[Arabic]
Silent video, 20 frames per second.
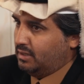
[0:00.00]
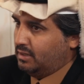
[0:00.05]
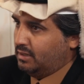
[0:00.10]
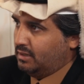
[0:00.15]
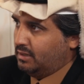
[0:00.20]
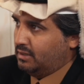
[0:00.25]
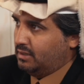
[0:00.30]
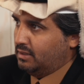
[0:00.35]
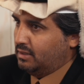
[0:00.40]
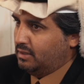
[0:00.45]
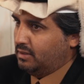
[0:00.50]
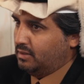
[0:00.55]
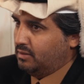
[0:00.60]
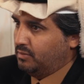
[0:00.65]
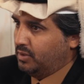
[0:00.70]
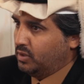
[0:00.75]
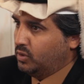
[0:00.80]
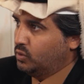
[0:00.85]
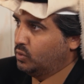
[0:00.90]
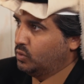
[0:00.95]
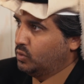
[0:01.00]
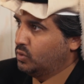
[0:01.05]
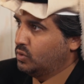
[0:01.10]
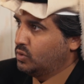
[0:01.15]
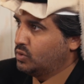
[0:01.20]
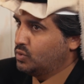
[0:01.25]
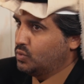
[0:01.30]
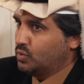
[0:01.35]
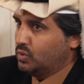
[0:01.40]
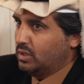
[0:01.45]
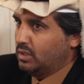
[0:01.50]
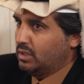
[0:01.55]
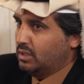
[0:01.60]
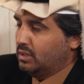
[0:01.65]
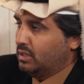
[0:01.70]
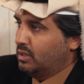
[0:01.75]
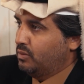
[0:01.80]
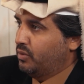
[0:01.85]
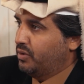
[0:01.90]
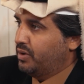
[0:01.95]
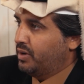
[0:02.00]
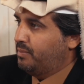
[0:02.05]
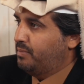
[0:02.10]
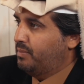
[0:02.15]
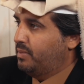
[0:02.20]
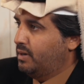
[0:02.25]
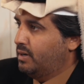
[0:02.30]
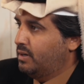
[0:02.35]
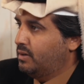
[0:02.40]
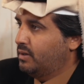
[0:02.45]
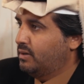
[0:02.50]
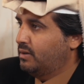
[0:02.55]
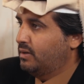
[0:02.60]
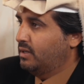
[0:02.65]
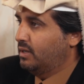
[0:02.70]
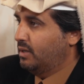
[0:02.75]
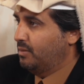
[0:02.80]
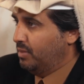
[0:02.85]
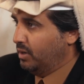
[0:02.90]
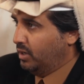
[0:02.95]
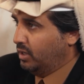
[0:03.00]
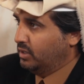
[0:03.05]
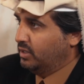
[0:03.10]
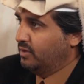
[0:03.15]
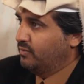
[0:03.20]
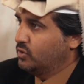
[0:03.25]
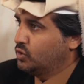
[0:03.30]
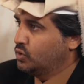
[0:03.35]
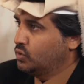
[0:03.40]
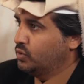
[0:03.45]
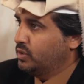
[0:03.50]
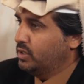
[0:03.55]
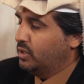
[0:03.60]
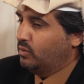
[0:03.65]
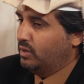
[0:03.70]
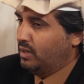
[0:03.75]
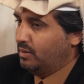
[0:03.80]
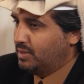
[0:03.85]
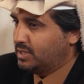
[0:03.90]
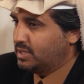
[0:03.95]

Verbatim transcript: المقدوس والمربى لما كنت في سوريا ولا